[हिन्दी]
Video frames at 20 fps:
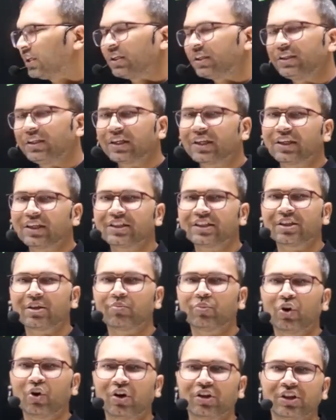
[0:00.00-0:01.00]
ये कंसेप्ट
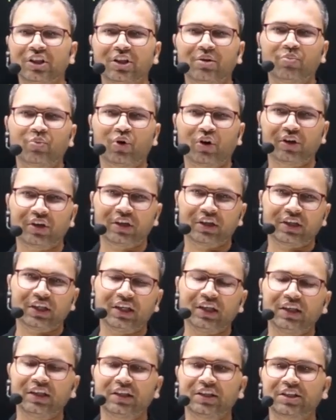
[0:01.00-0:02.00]
बहुत ही इंपॉर्टेंट
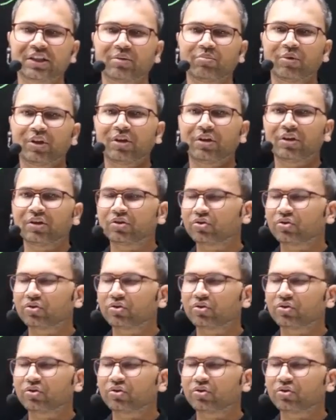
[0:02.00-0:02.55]
है इसे मैं